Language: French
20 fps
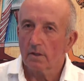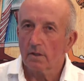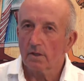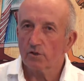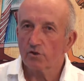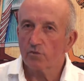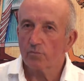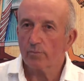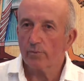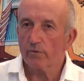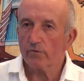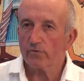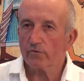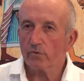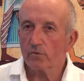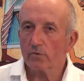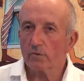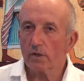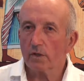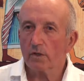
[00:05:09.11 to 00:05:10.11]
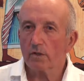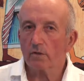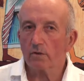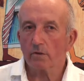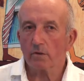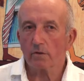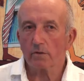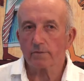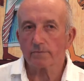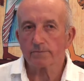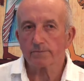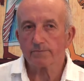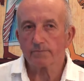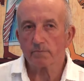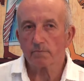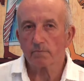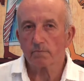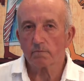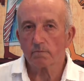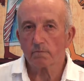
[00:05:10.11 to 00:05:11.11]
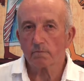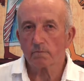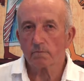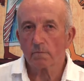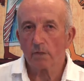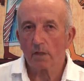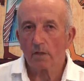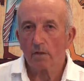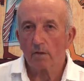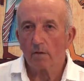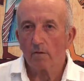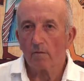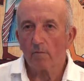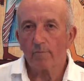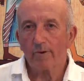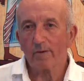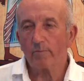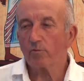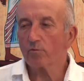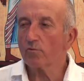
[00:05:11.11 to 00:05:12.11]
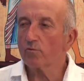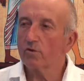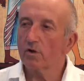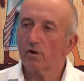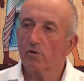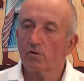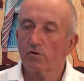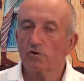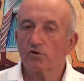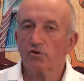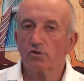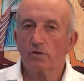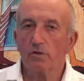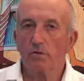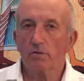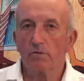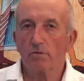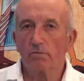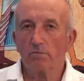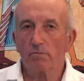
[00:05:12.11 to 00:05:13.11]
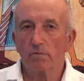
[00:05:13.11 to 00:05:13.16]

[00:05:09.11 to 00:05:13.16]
Et je pense qu'on est dans... On parle beaucoup d'écologie,